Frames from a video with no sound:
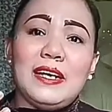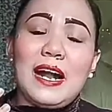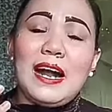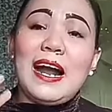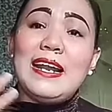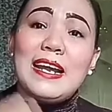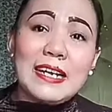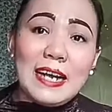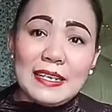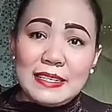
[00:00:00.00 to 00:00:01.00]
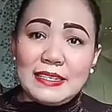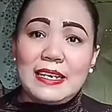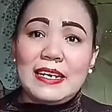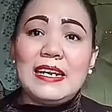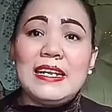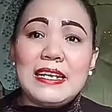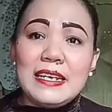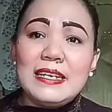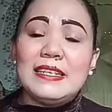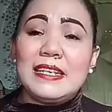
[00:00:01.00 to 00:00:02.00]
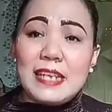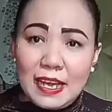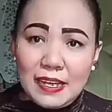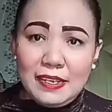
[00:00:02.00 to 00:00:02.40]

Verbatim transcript: uh, halaga sa sarili nila